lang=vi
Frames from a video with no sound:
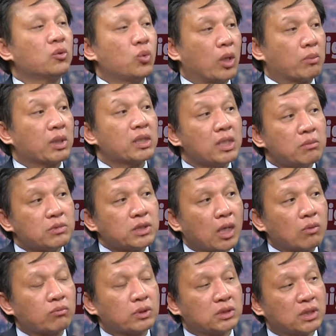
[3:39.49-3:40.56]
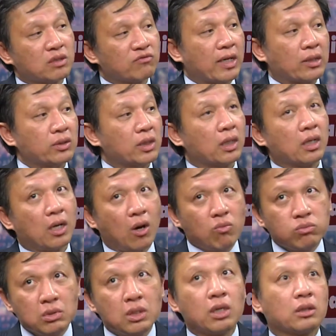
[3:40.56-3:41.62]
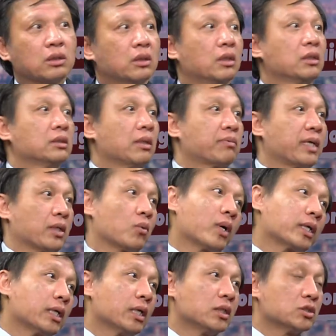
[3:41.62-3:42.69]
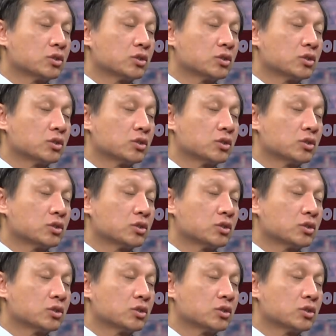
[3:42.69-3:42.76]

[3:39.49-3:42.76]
quyền với nghiêm trọng và trừng phạt nghĩa là không được nhập cảnh Hoa Kỳ